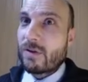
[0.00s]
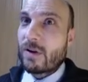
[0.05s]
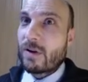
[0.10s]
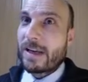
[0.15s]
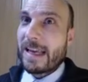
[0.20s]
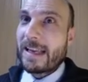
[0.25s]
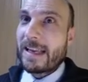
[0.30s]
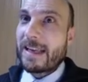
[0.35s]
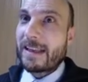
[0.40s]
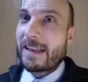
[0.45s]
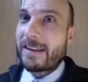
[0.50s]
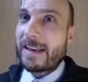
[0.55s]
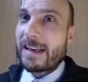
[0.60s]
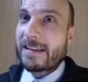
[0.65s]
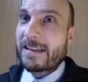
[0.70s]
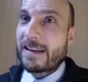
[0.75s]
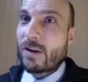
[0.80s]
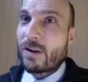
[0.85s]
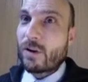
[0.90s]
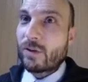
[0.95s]
lo que hay que hacer
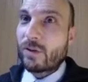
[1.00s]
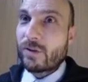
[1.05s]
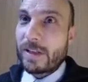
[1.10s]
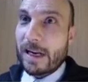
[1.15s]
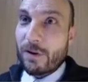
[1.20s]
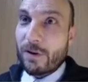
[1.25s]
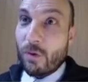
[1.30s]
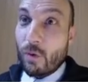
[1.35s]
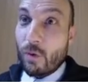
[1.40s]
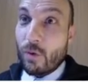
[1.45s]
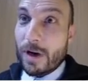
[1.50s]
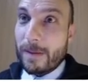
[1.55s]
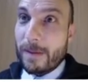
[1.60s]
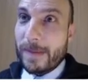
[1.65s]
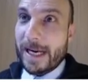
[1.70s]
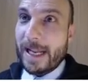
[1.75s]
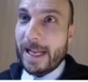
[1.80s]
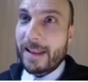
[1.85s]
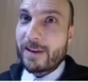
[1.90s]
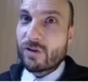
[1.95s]
es encontrar una
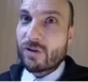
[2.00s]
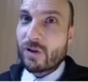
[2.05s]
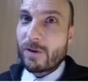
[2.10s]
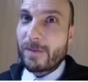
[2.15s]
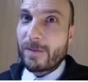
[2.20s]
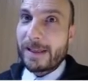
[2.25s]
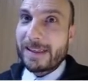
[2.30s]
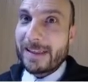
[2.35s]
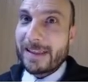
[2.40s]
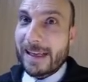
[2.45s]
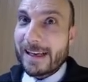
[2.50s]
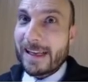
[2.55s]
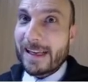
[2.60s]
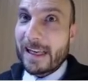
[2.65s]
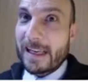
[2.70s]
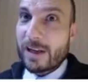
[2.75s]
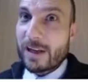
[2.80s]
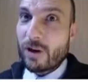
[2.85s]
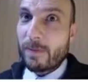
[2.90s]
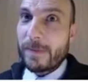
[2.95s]
manera de solventar
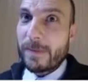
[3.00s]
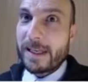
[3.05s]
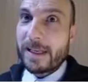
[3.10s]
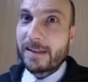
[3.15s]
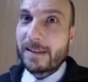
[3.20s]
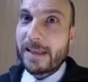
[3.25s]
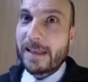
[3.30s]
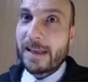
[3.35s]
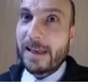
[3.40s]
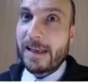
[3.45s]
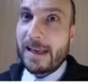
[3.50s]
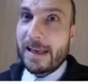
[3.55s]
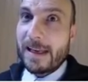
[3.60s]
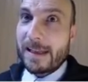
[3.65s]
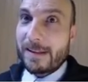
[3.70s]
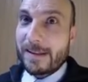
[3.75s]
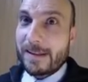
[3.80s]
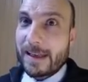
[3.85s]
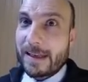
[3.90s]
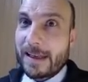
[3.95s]
el inconveniente
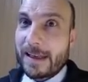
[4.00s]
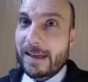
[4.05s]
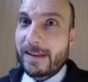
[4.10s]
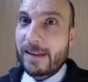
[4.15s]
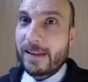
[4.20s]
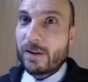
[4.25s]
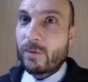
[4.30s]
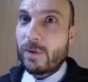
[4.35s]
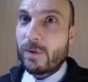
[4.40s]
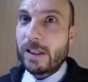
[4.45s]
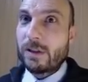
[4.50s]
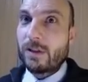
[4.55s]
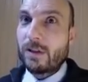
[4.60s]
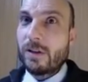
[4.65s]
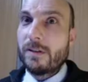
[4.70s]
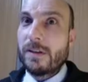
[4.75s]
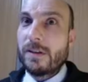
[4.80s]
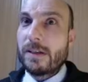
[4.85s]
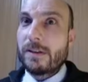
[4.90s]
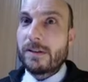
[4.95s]
de que el
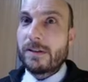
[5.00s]
circuito